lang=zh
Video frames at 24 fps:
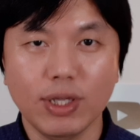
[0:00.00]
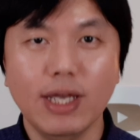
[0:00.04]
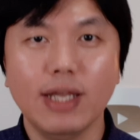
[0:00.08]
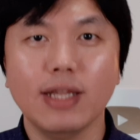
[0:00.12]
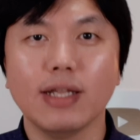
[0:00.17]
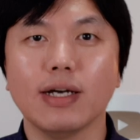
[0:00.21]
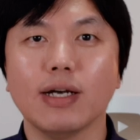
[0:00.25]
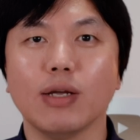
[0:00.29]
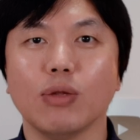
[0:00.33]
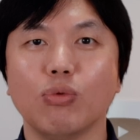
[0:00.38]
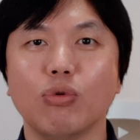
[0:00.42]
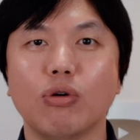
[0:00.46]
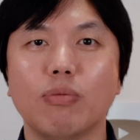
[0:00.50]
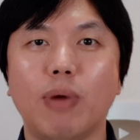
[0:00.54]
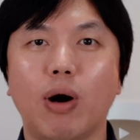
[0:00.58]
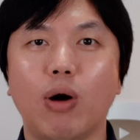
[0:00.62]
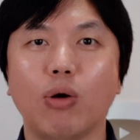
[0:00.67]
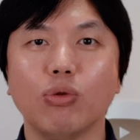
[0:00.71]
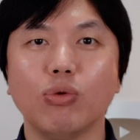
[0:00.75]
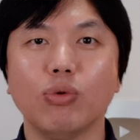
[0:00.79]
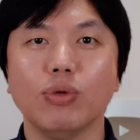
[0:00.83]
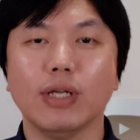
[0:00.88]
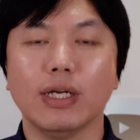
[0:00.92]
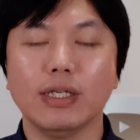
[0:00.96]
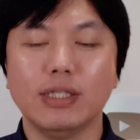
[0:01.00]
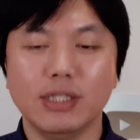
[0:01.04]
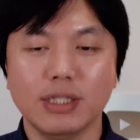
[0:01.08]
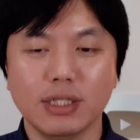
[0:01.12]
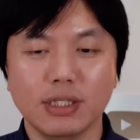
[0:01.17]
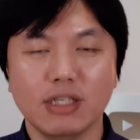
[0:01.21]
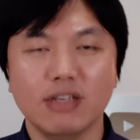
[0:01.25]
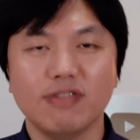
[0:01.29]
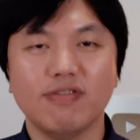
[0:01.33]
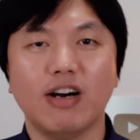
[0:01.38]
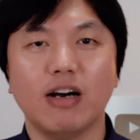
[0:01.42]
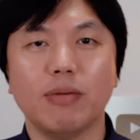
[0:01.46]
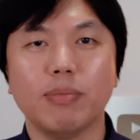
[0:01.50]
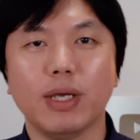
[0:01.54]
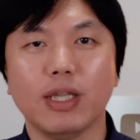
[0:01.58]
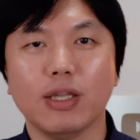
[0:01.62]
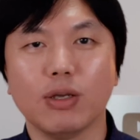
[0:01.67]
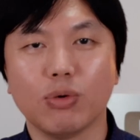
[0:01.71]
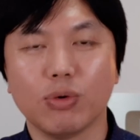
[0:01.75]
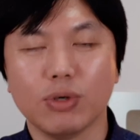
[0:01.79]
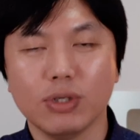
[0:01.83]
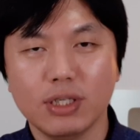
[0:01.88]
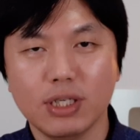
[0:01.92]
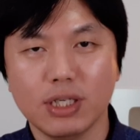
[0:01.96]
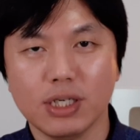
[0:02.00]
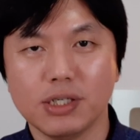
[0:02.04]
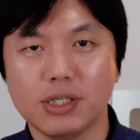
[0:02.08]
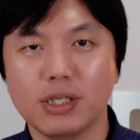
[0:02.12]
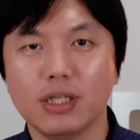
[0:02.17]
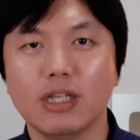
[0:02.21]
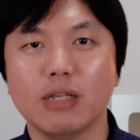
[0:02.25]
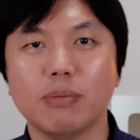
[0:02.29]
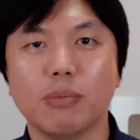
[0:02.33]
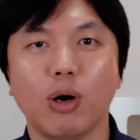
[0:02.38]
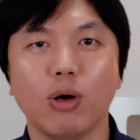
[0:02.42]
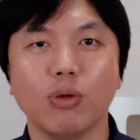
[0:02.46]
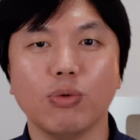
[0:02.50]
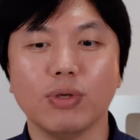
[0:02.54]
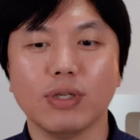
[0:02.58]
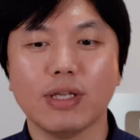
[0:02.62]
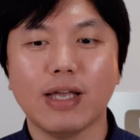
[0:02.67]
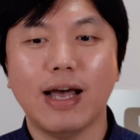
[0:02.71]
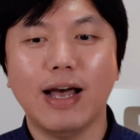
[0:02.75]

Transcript: 内的很多矛盾呢，经济方面的或者体制内的矛盾，